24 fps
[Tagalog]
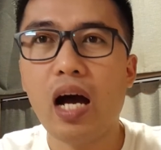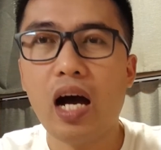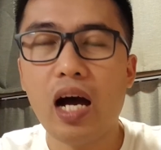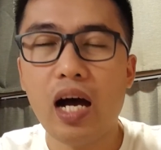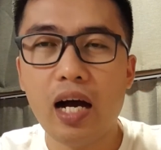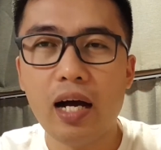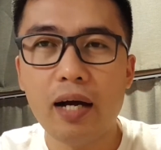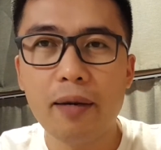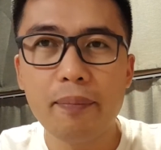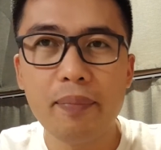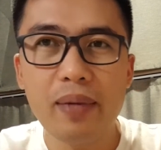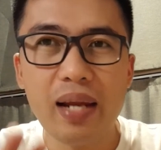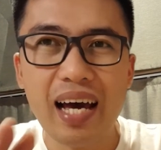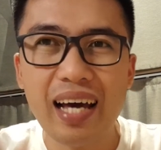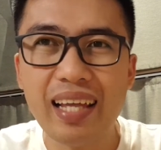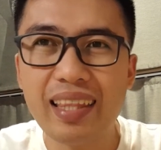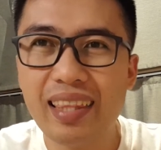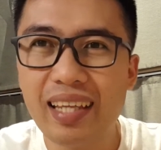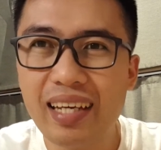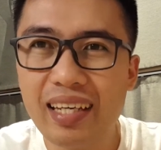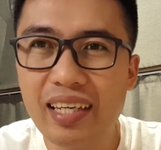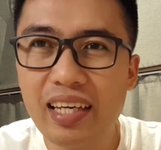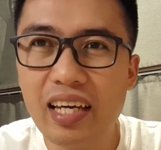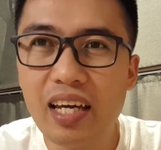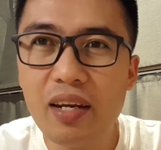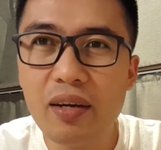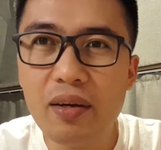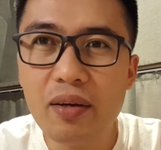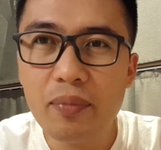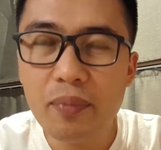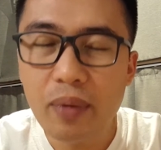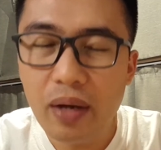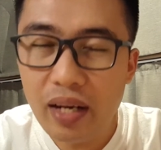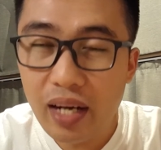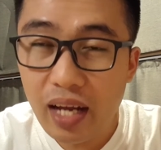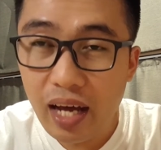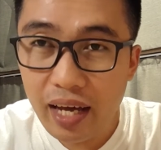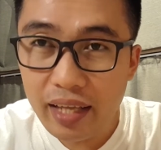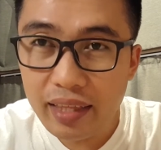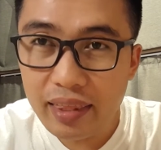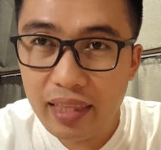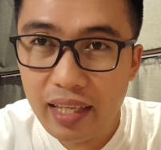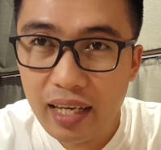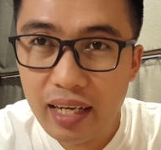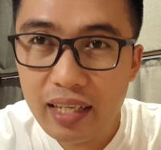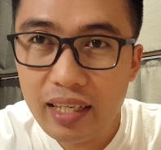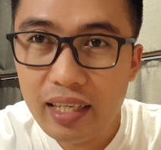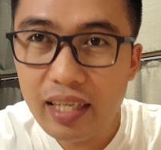Um, lahat ng yan,
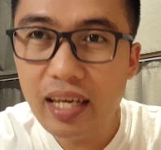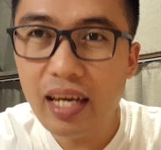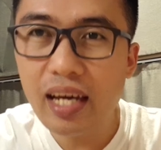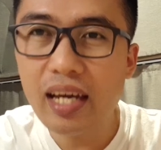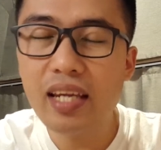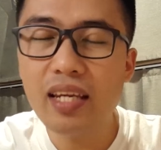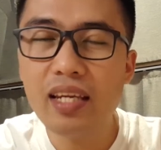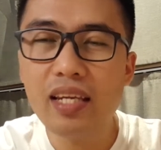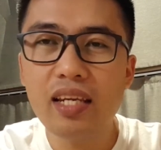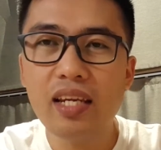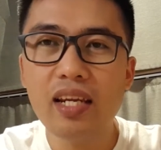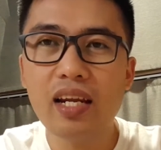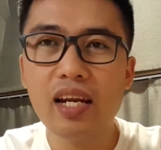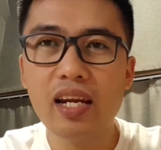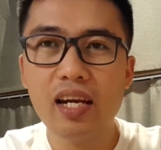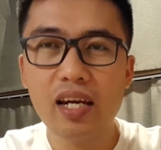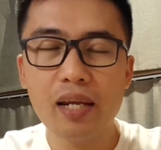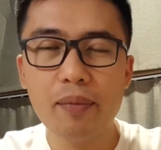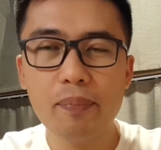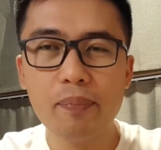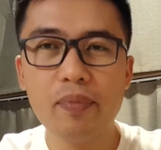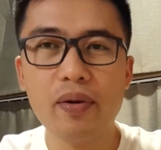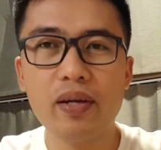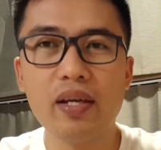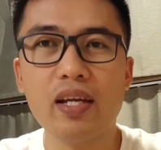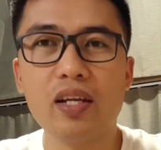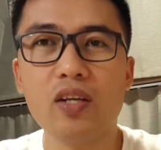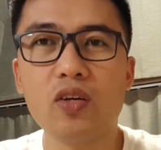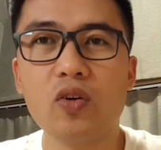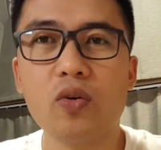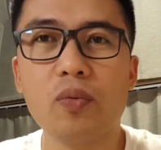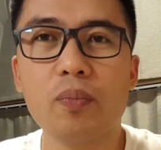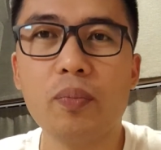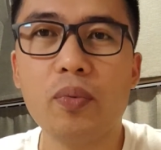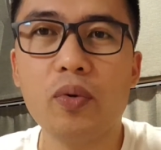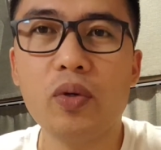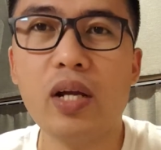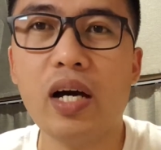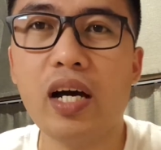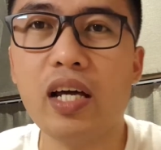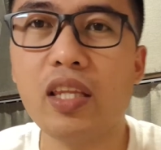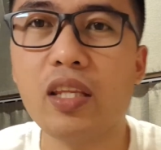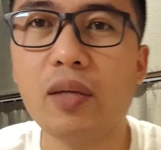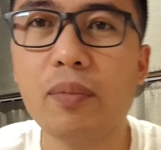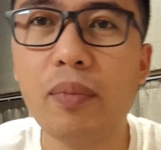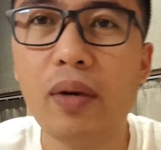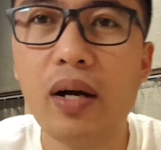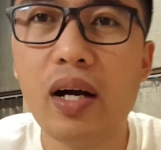lahat ng yan, re-replyan ko po
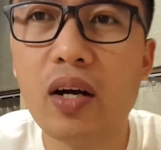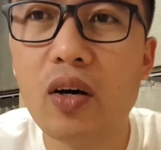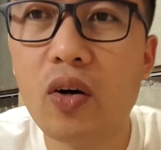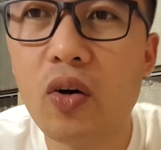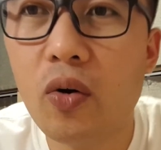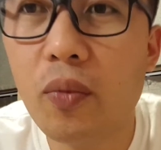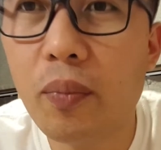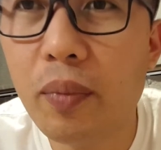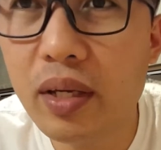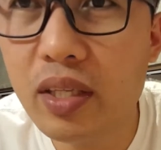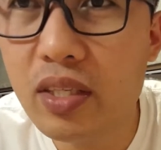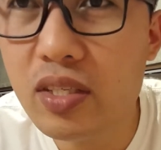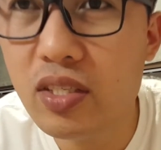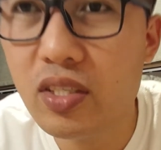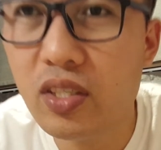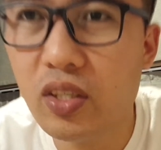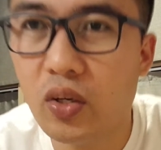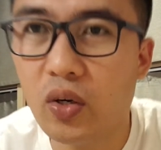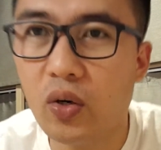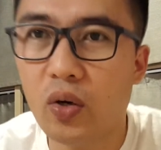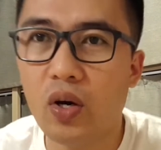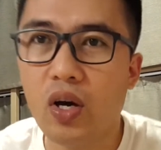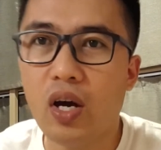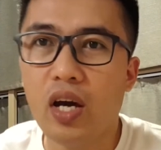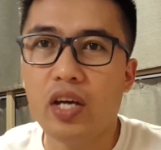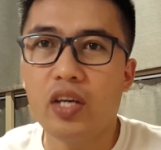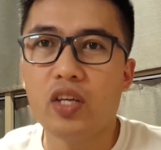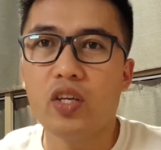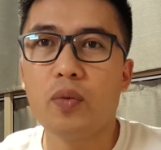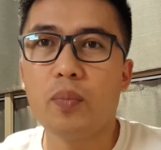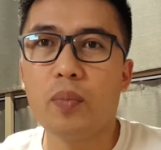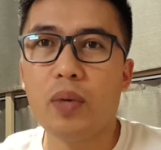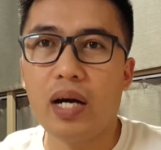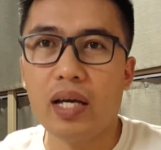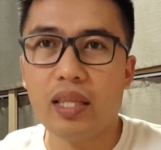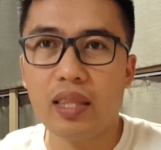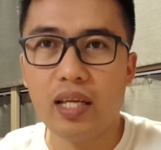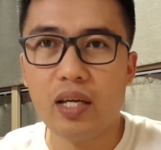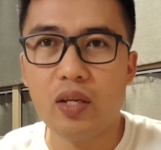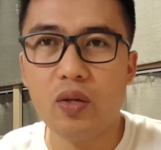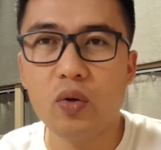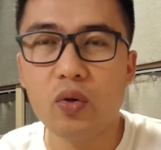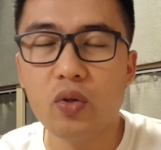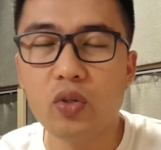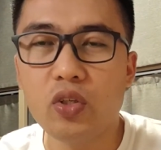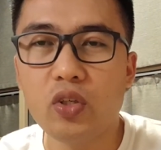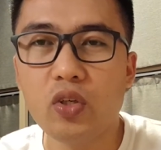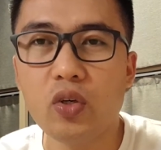lahat ng mga comments niyo, yung mga
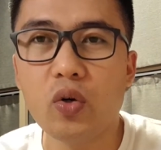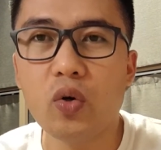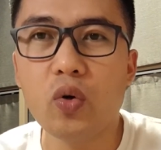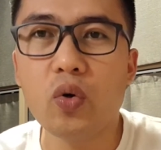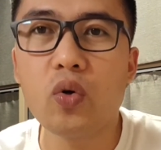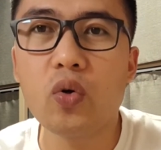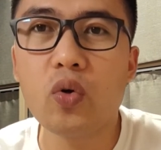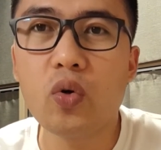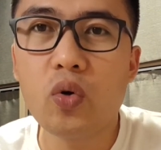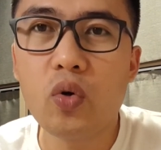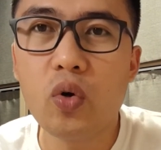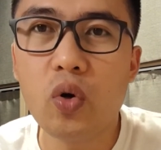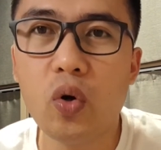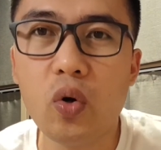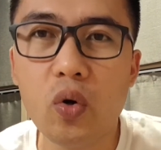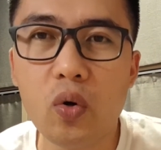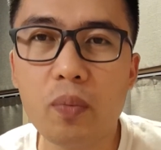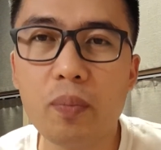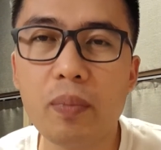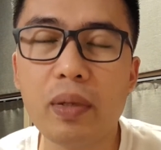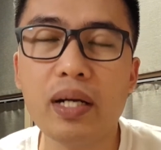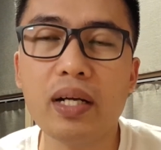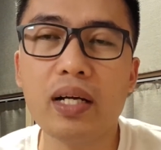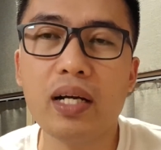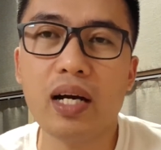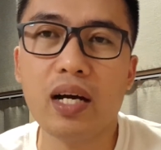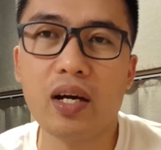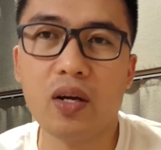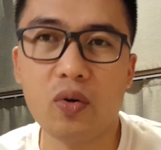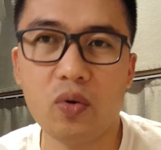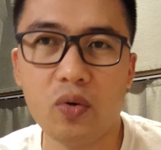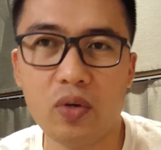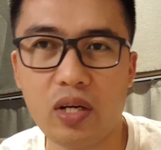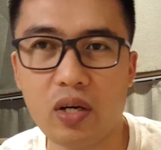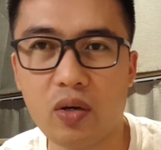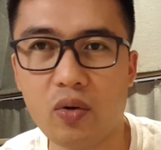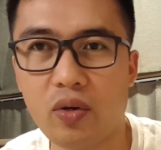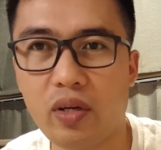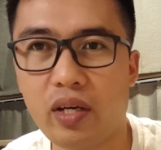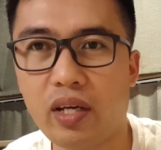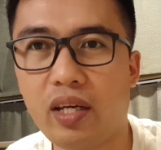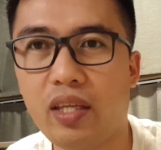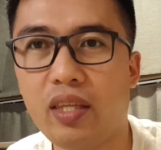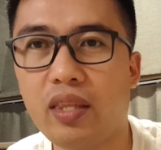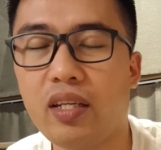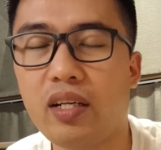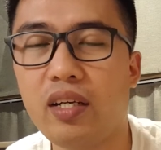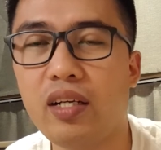tanong niyo kung magkakaroon ako
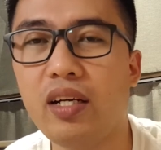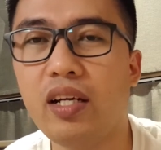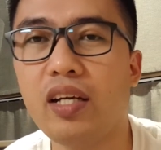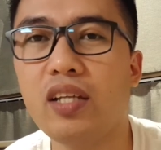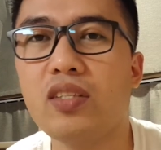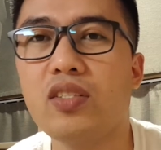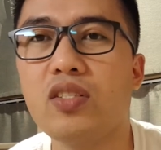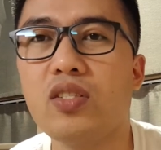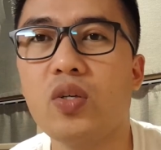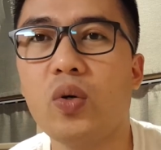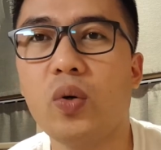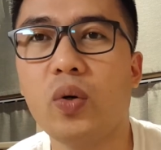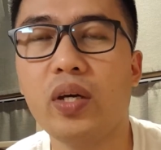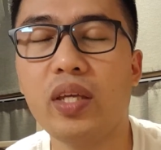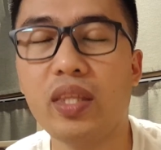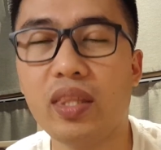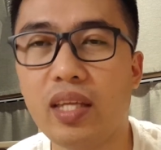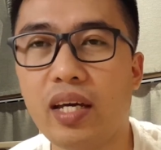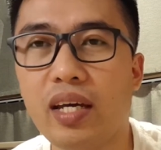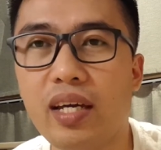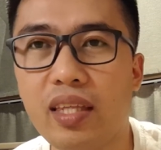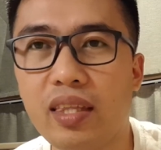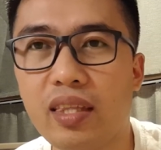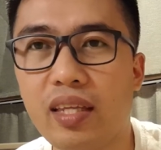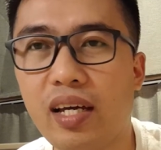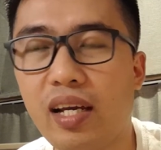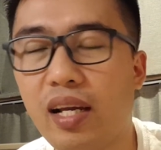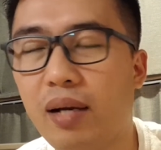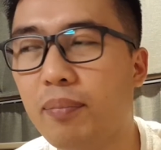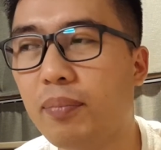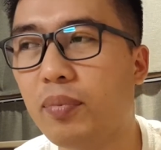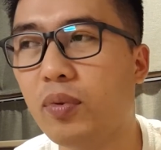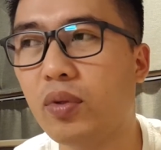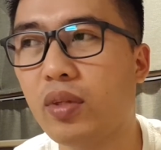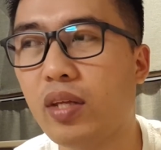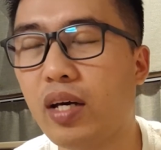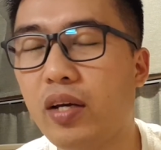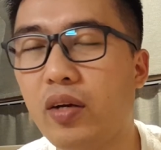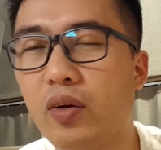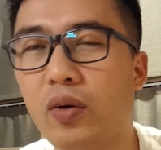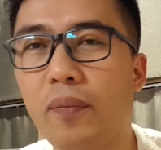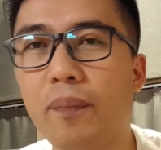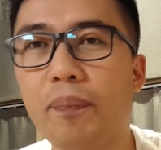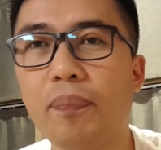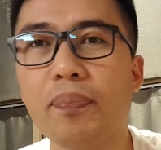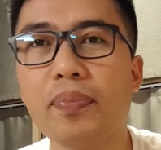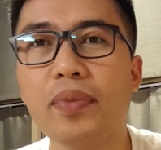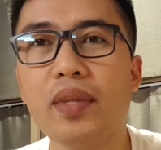ng internet. So hintay-hintay lang po tayo.